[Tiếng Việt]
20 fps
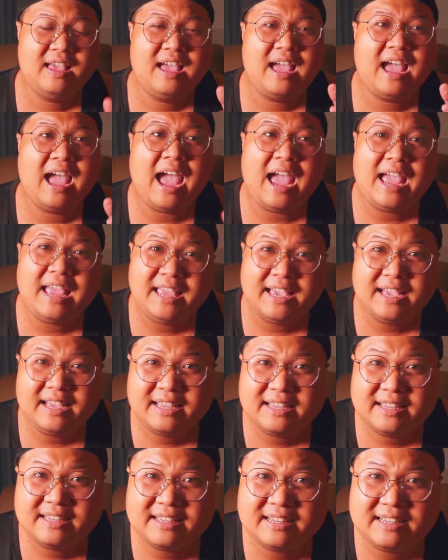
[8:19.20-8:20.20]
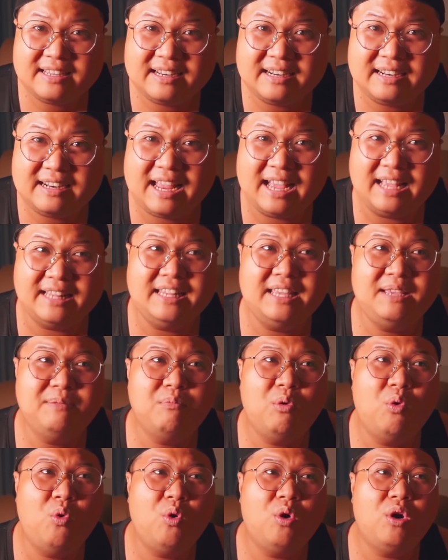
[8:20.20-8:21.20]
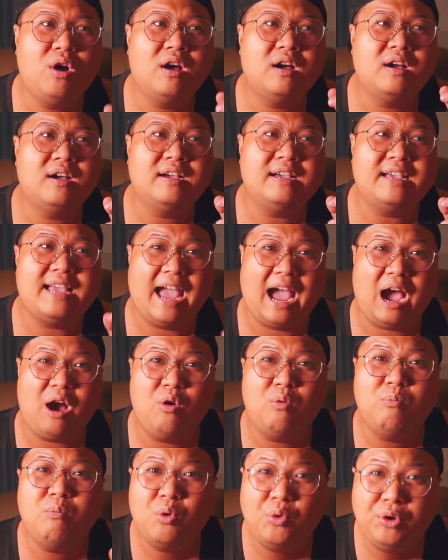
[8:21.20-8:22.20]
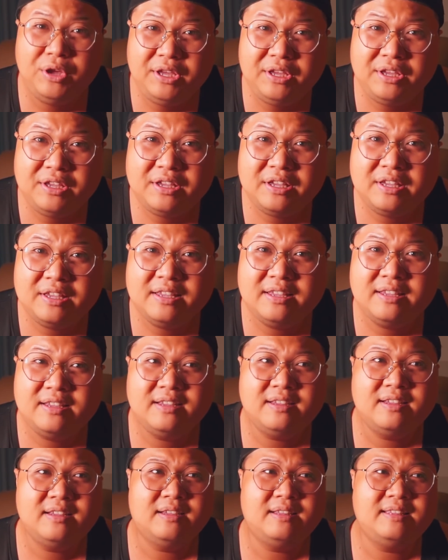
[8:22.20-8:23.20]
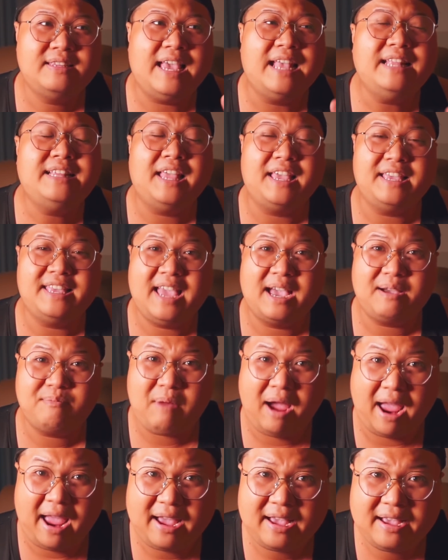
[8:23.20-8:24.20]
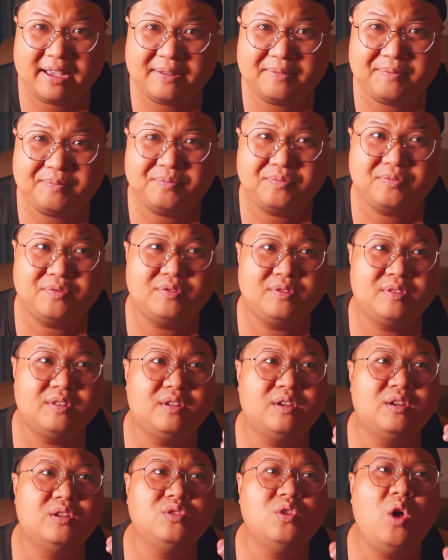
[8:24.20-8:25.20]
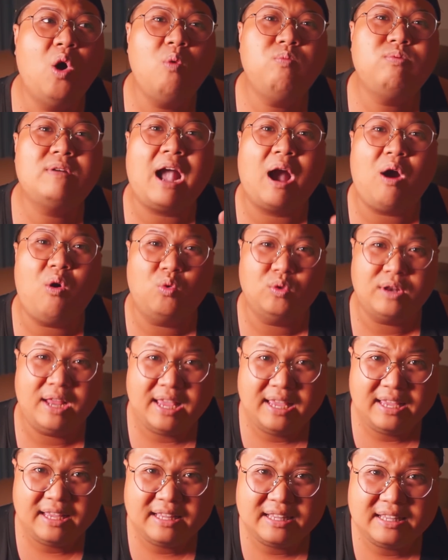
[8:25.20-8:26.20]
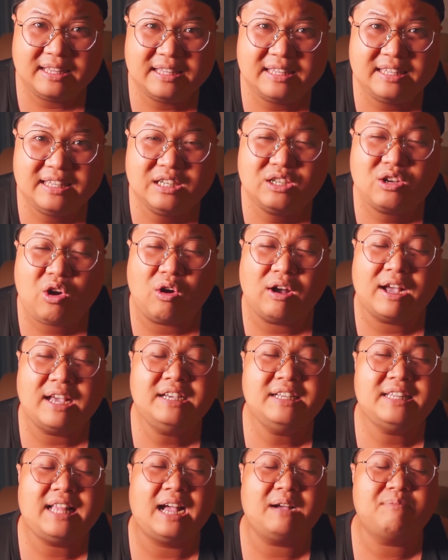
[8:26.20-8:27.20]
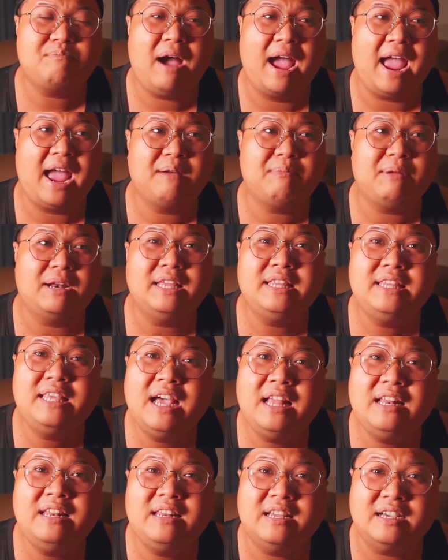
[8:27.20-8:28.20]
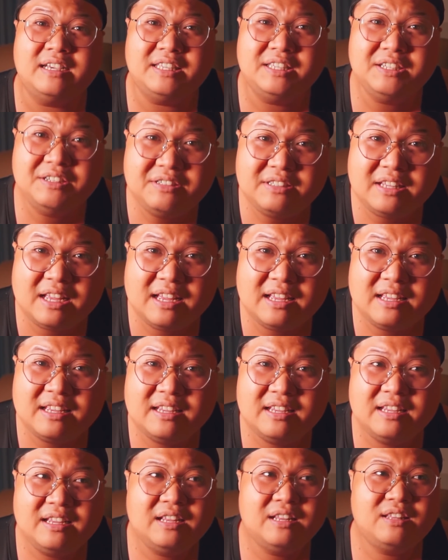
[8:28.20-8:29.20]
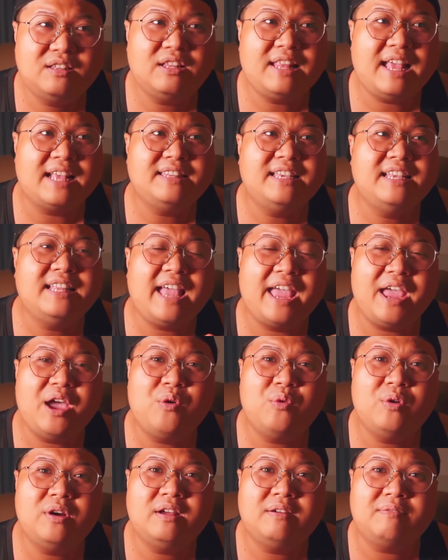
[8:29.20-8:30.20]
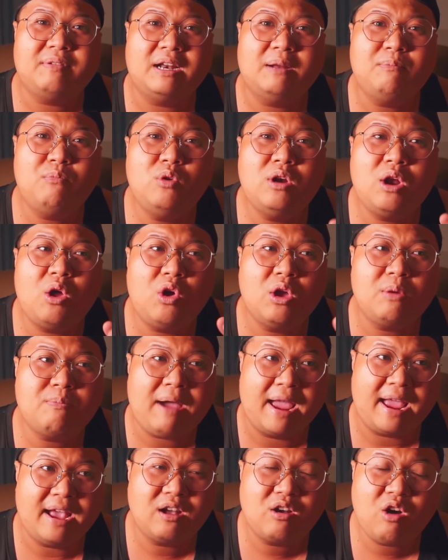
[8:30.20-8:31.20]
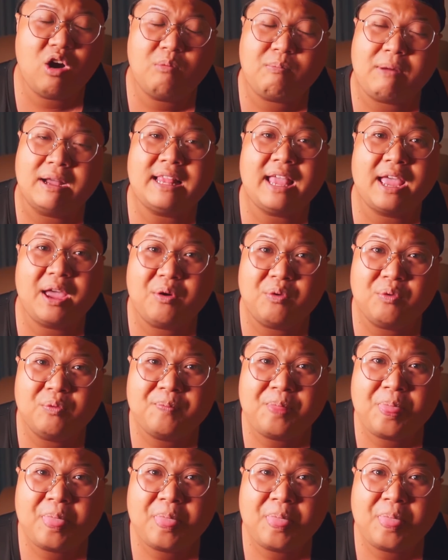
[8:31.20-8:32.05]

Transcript: hai á là đi mua gạo muối giấy tiền vàng bạc đốt cầu đi chứ còn cái thằng bạn mà nó chết đằng trước đó nó đang đi theo á mà nó muốn lôi mạng con mà theo